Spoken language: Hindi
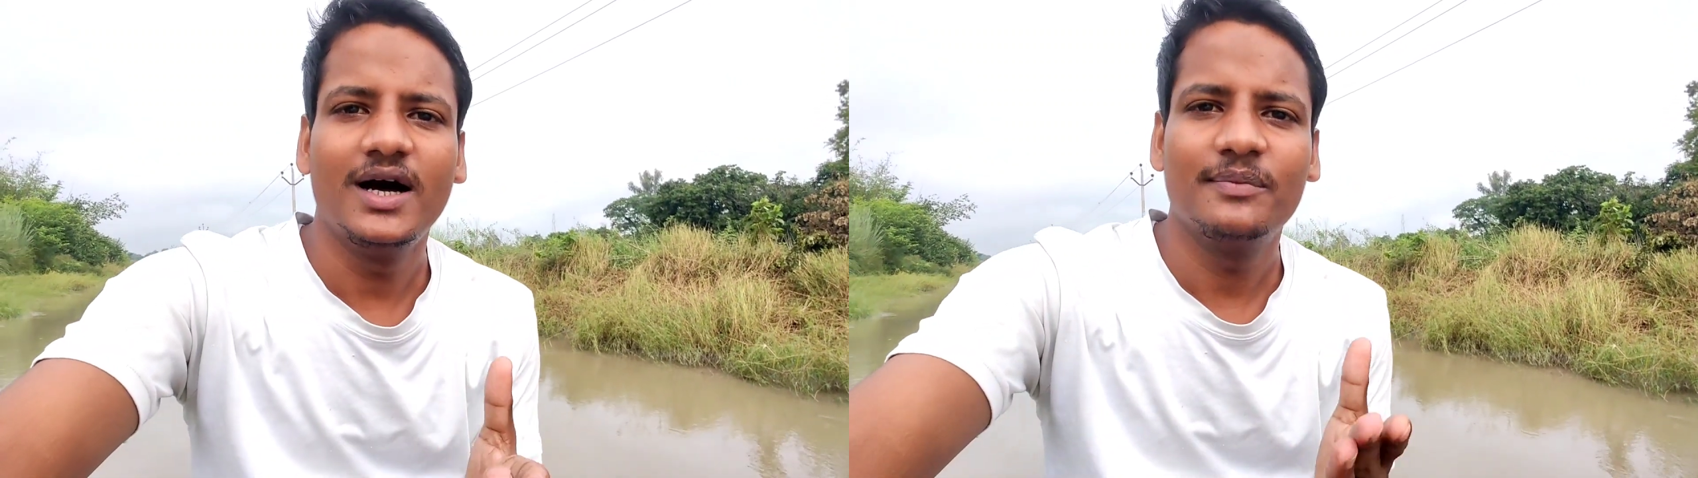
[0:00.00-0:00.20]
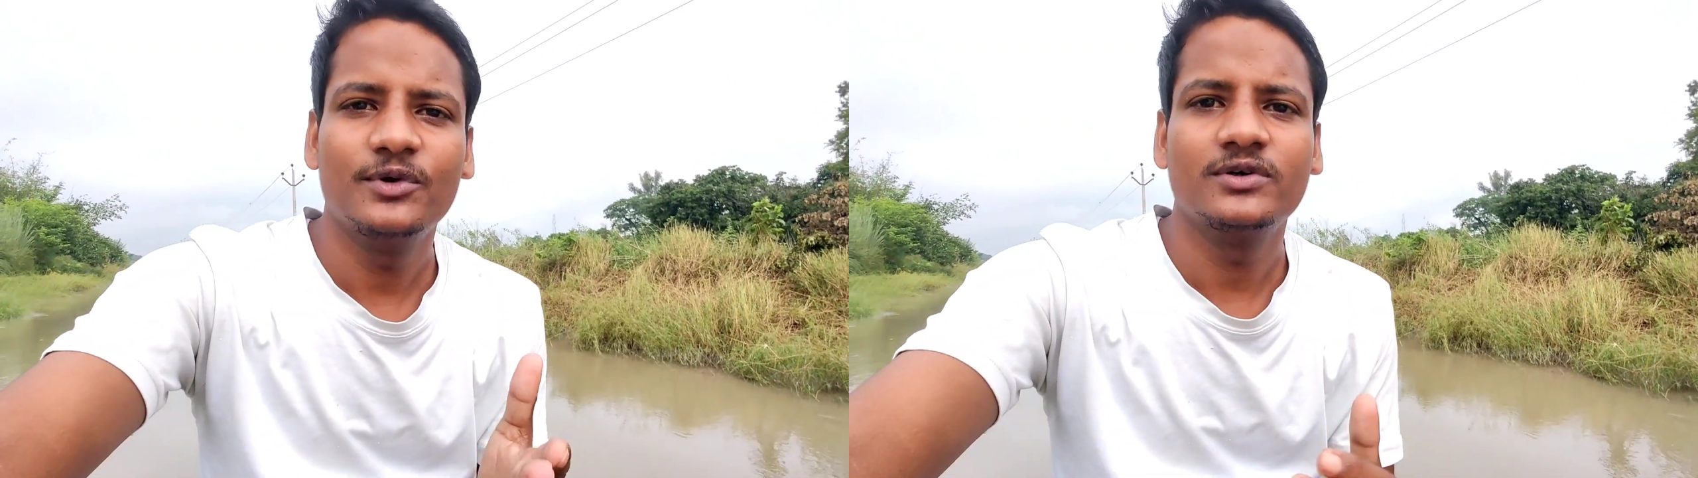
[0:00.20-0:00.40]

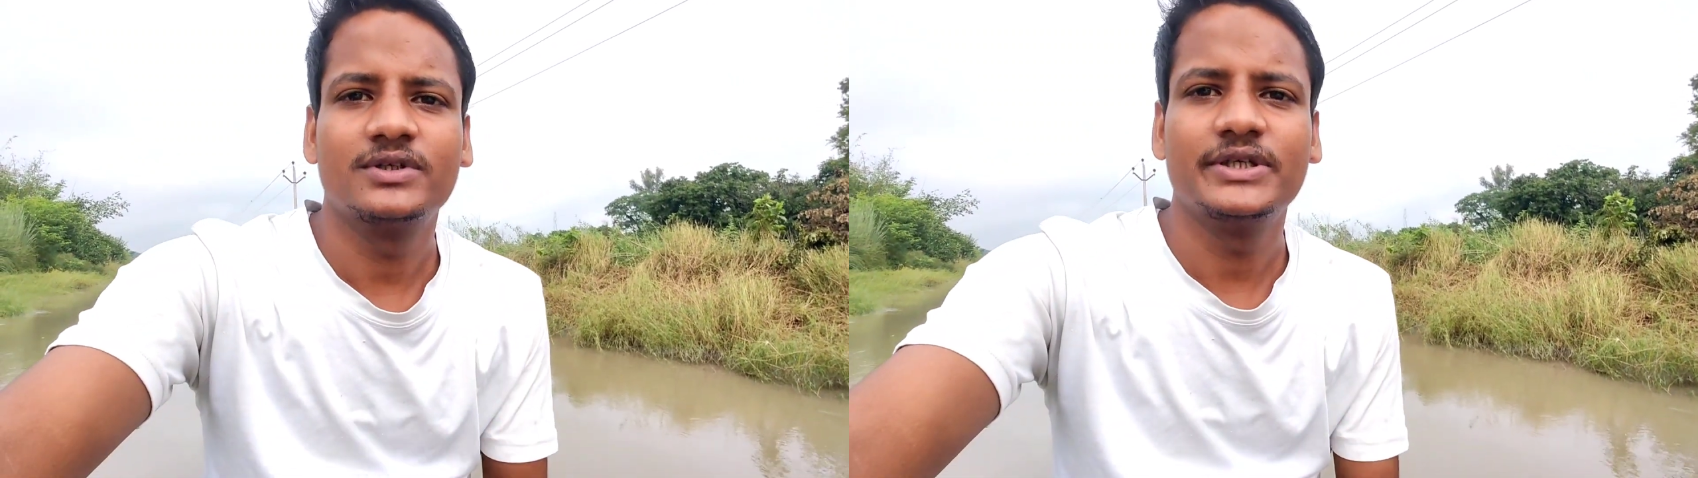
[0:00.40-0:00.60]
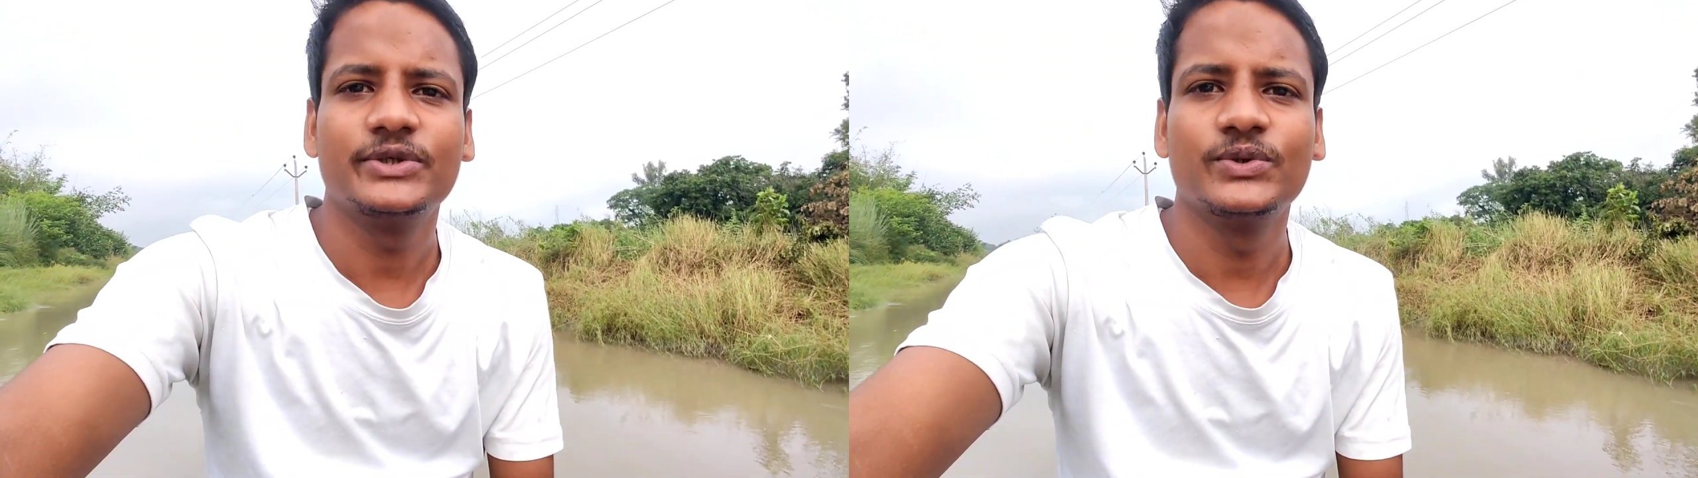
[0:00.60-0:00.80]
आप लोग
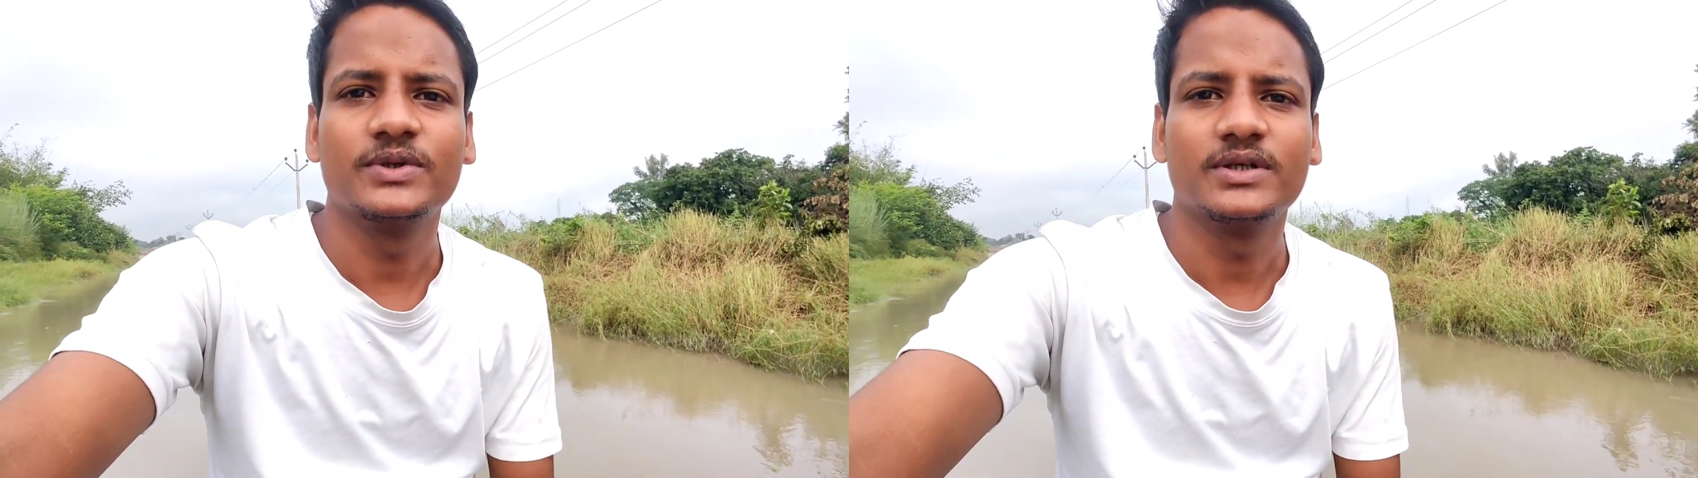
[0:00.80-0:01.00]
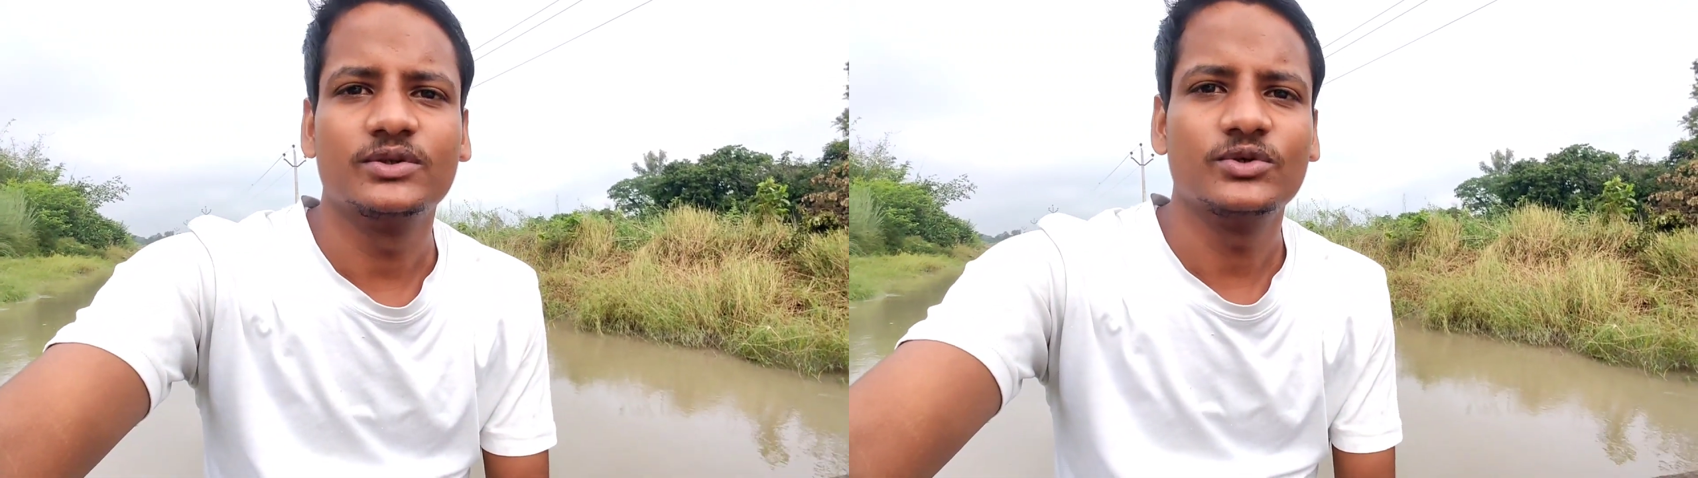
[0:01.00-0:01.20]
ठीक
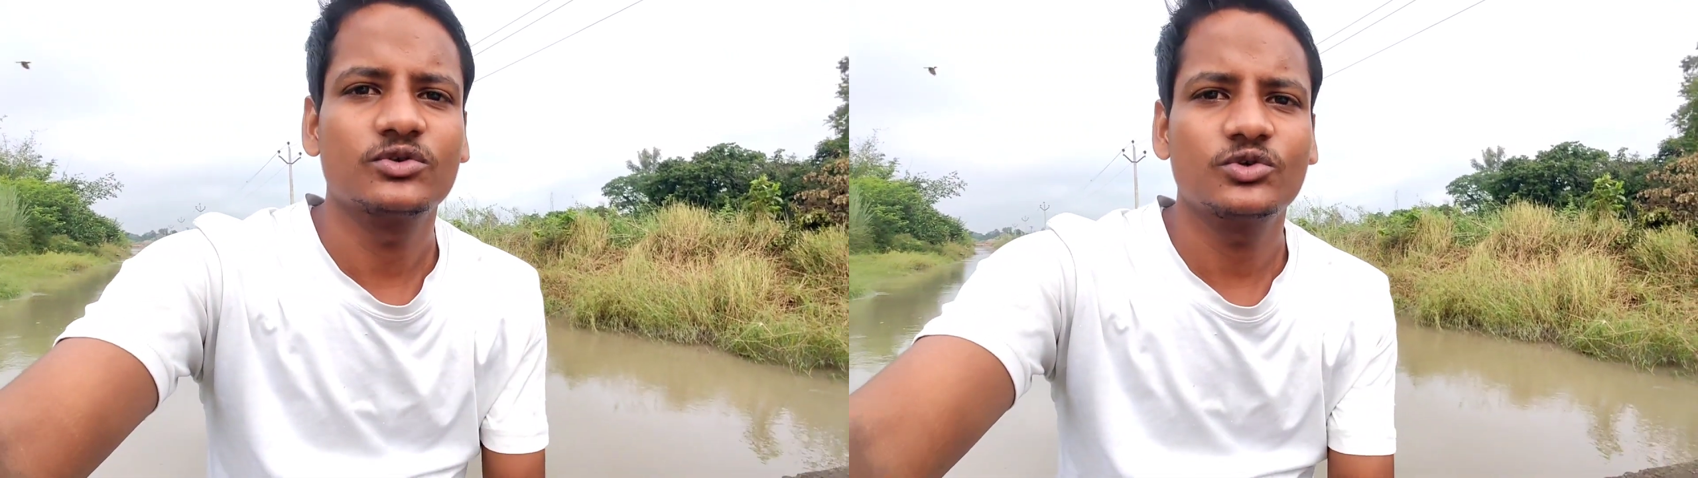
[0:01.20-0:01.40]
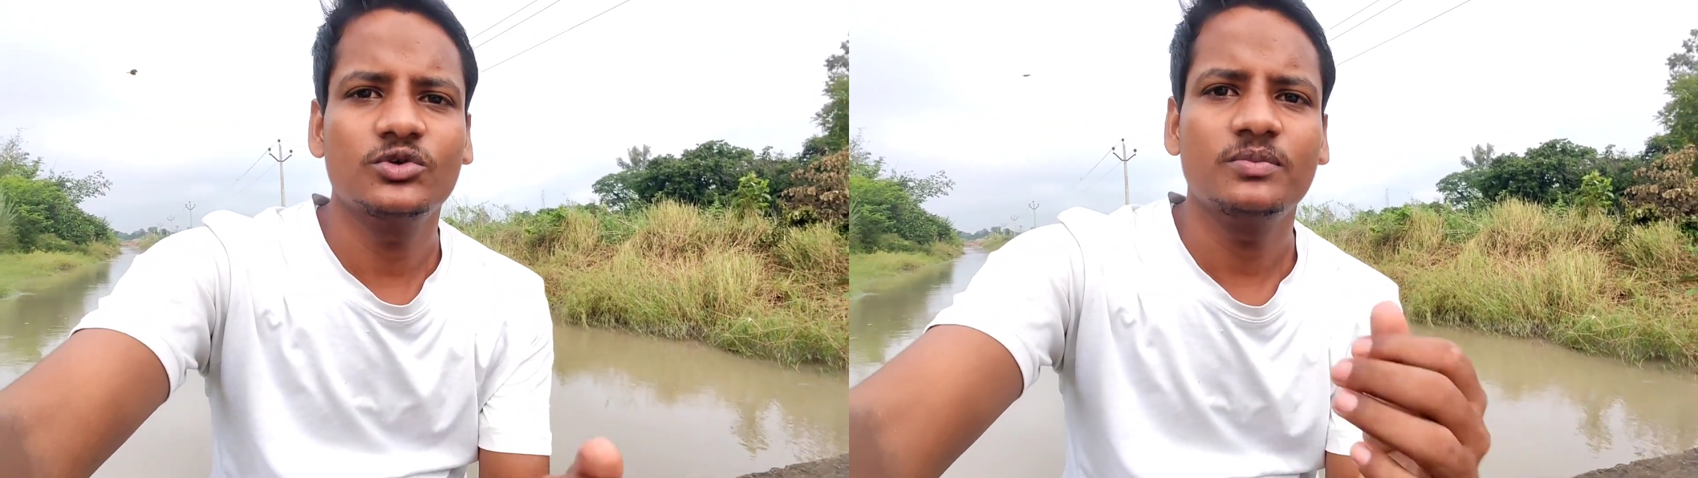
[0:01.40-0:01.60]
होंगे
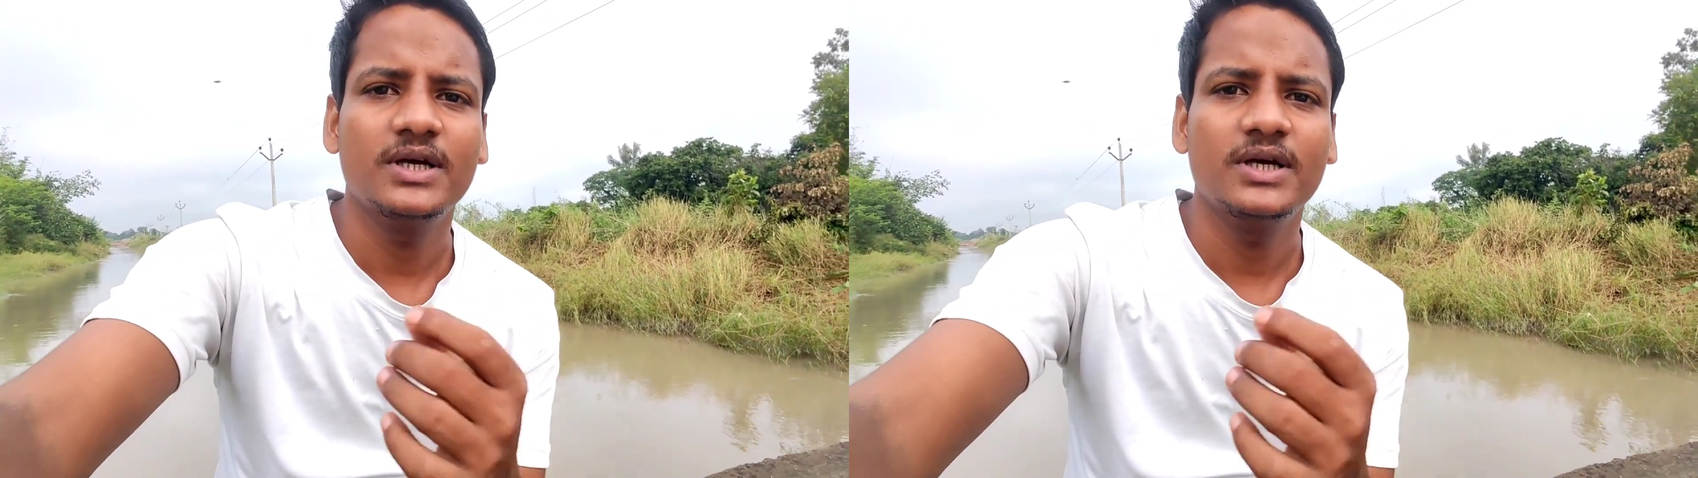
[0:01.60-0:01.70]
दोस्तों